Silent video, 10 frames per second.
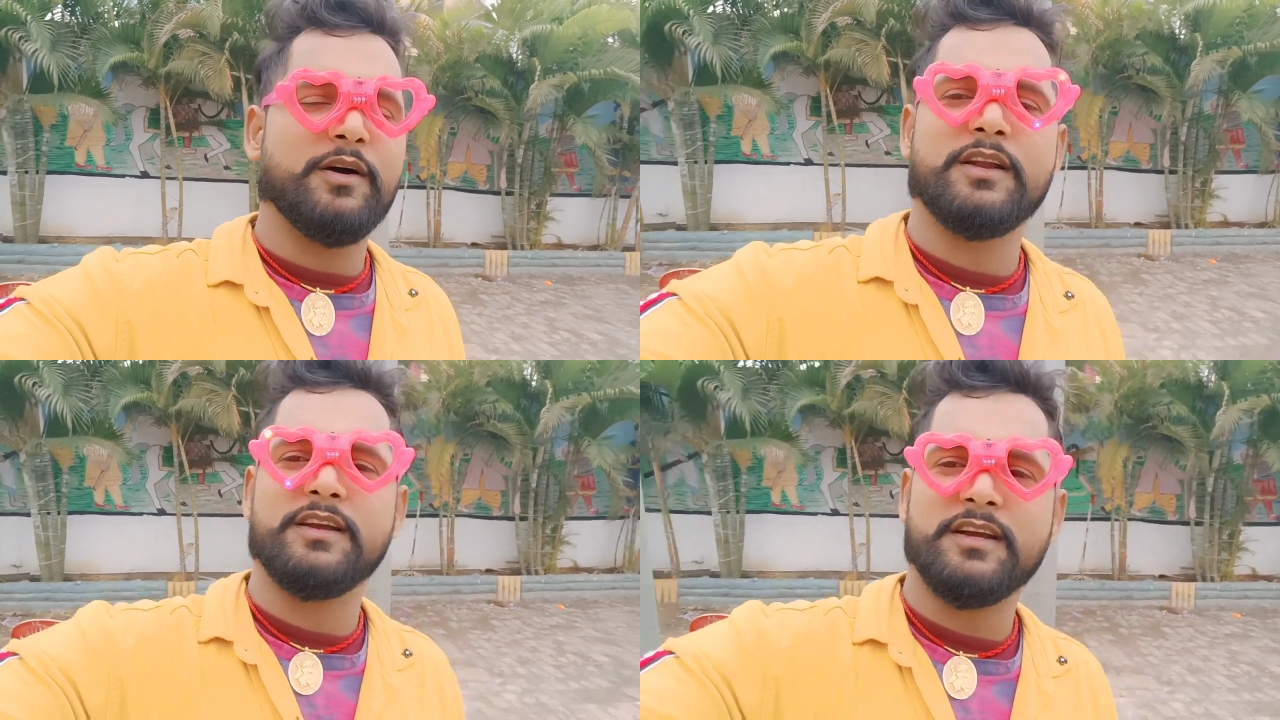
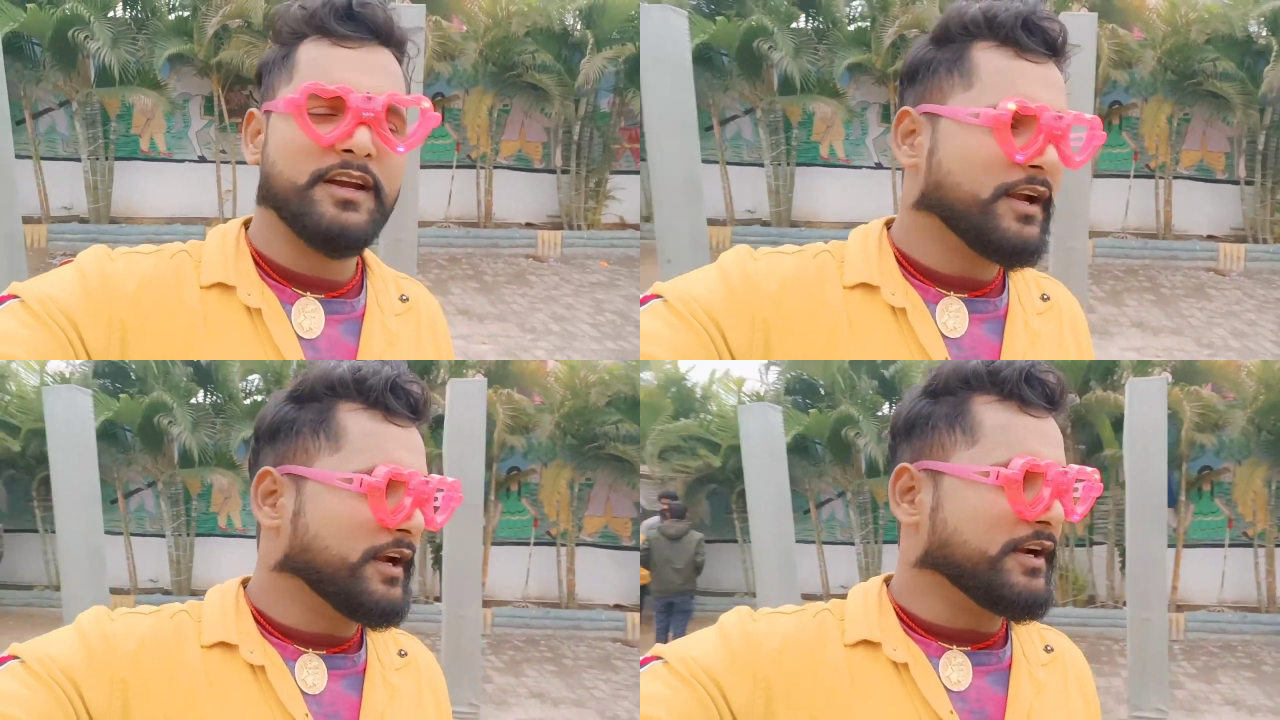और
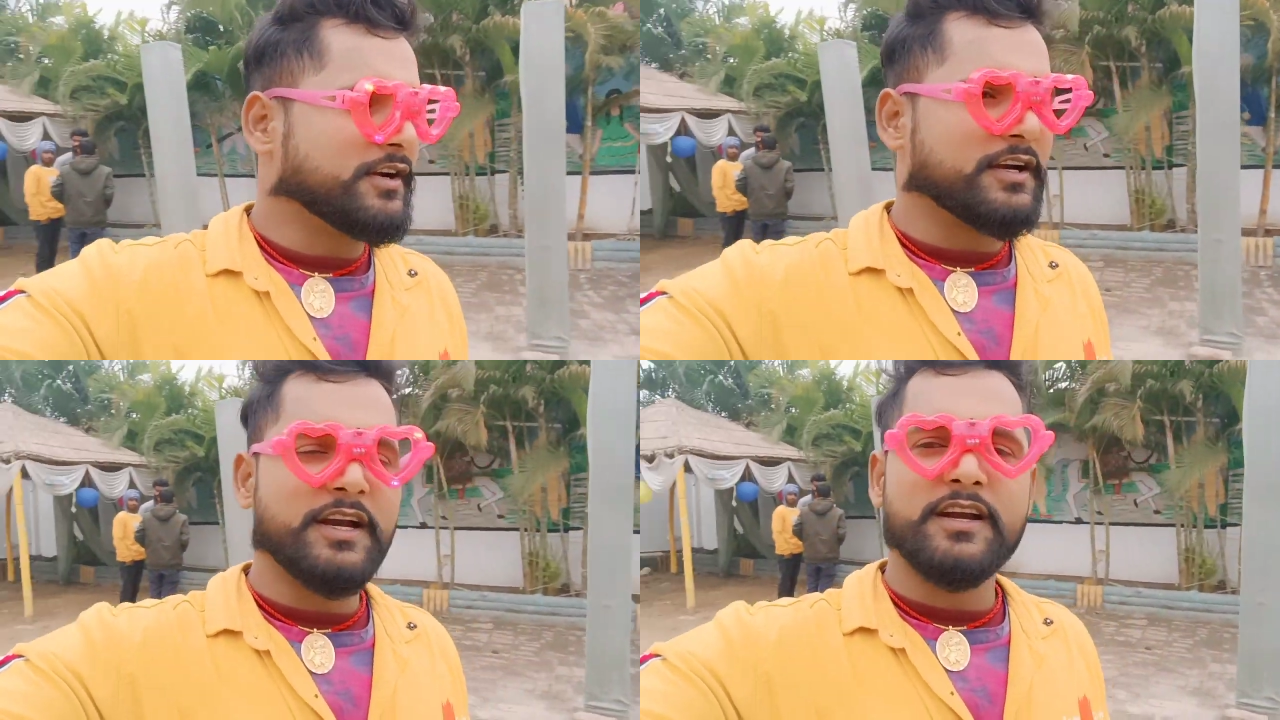
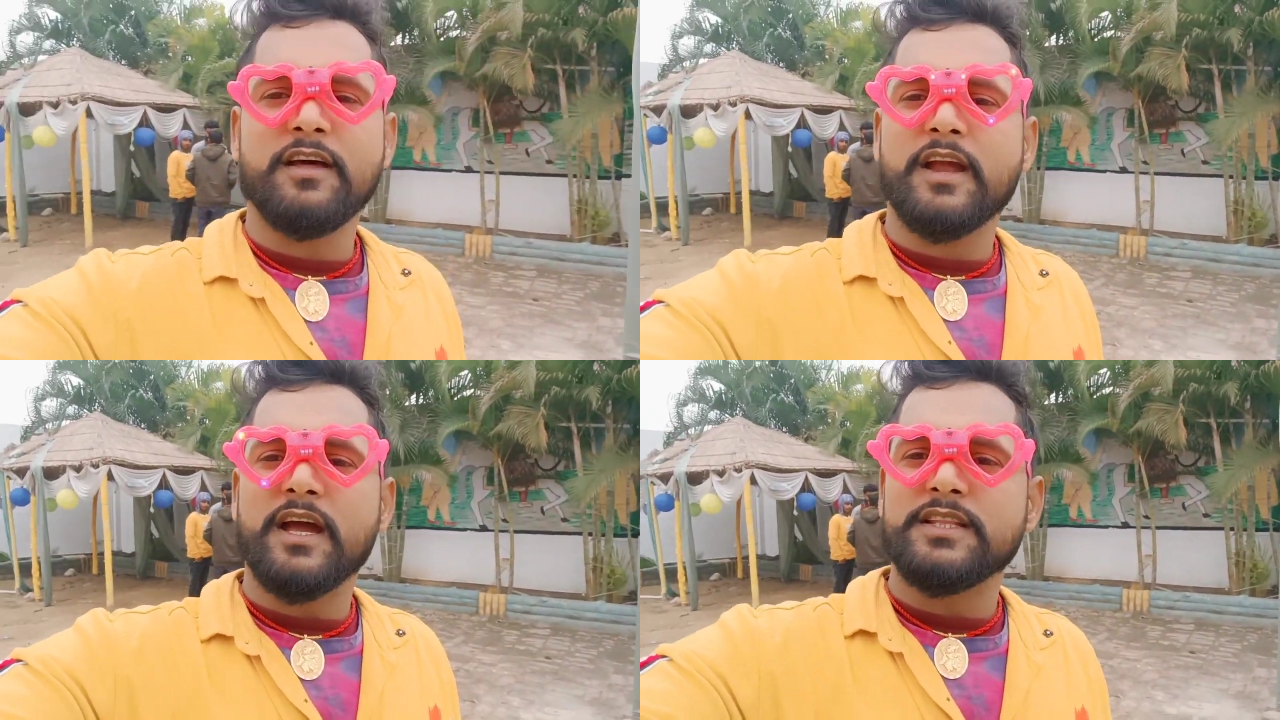इंटरटेन
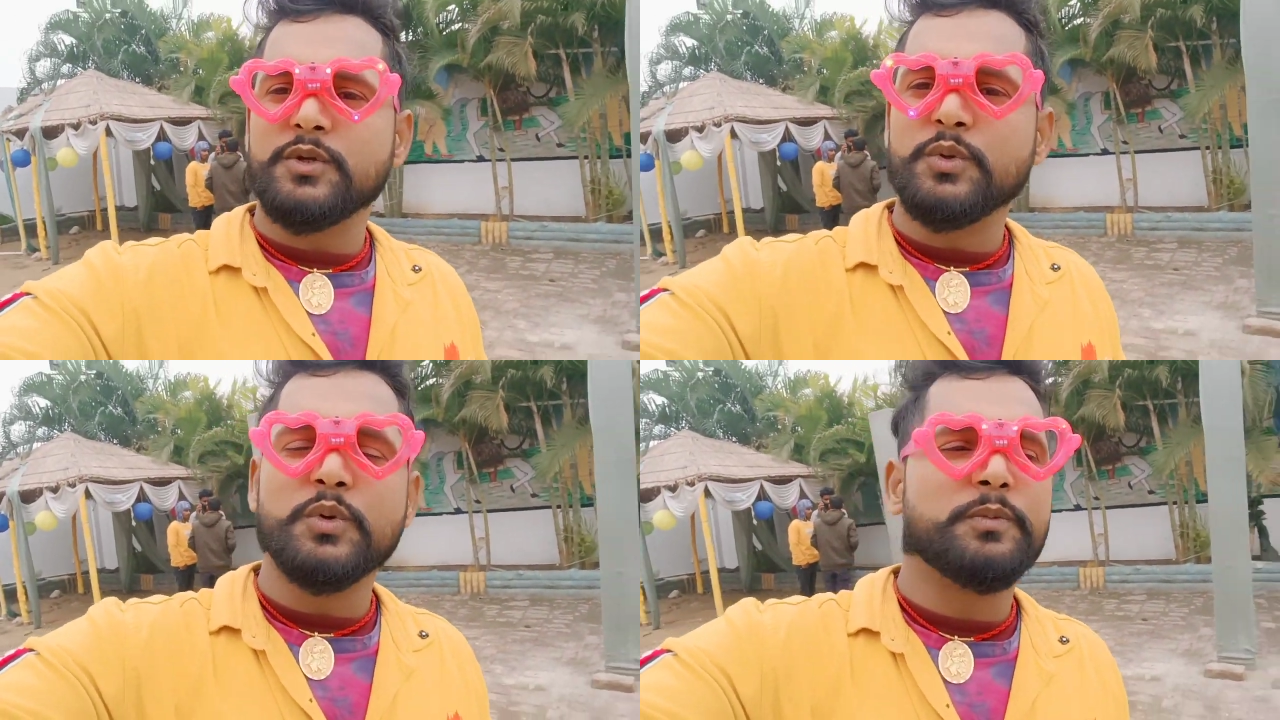करे खातिर
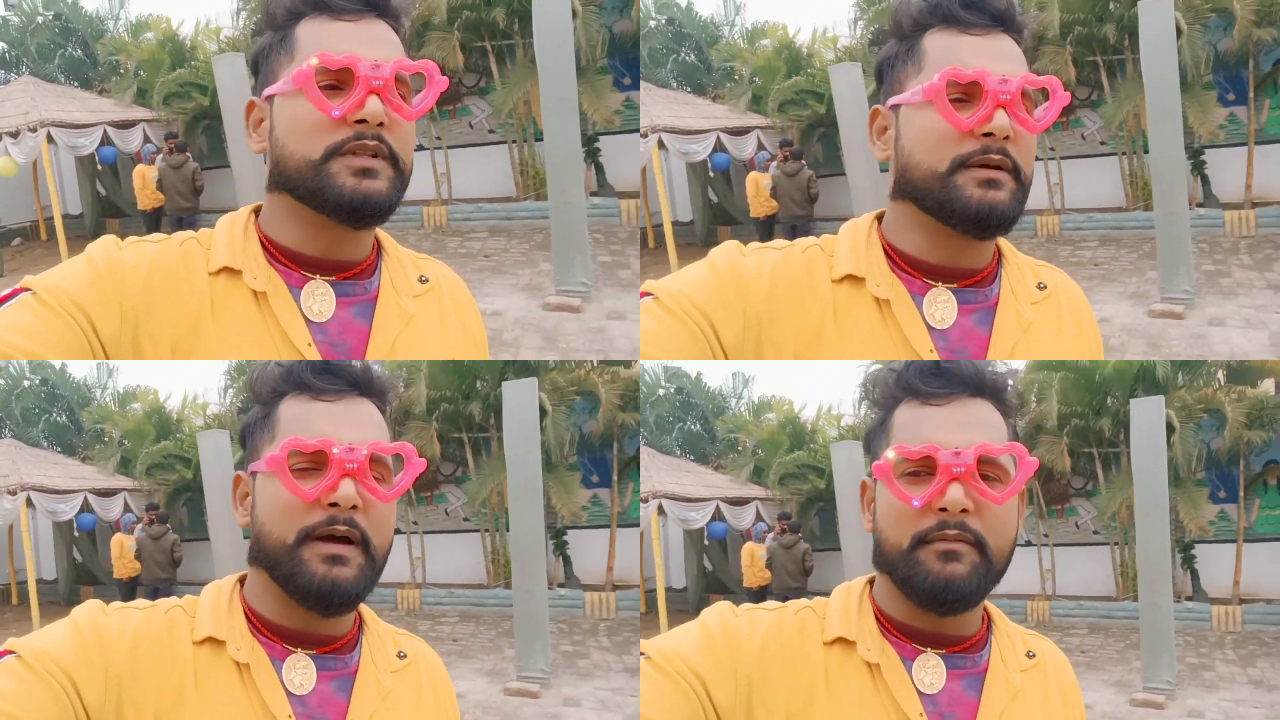यूट्यूब पर
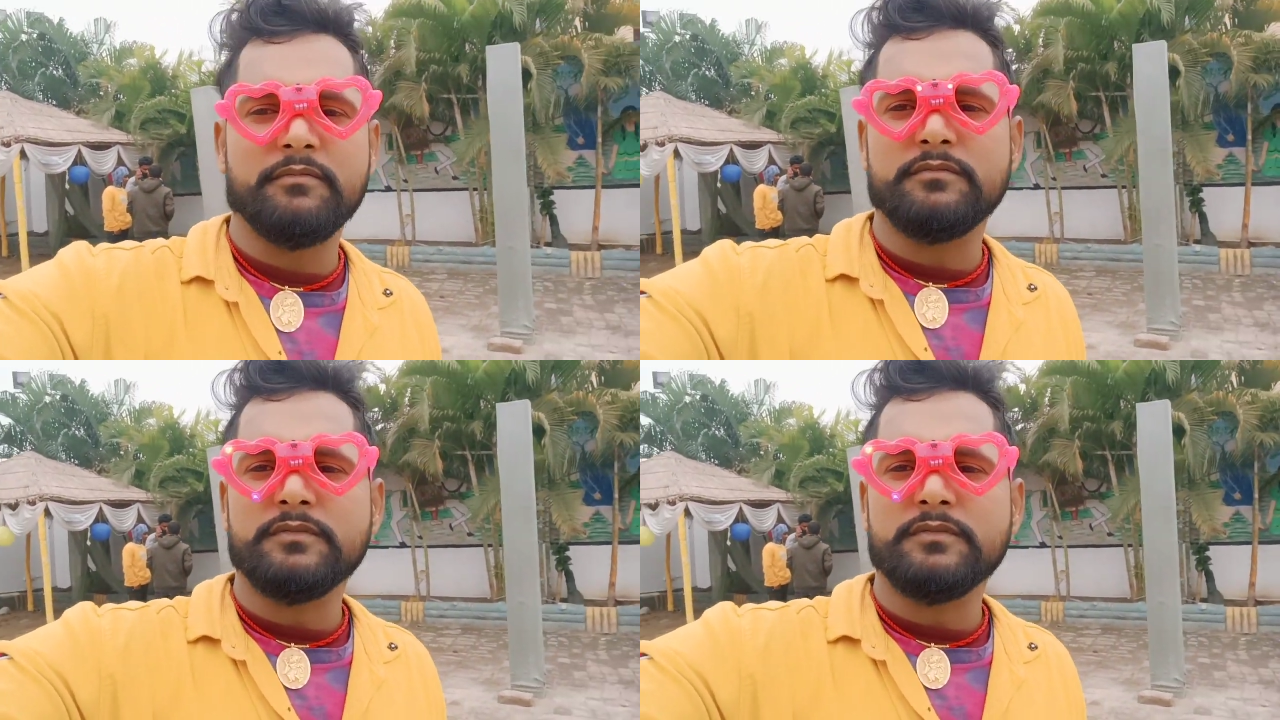तमाम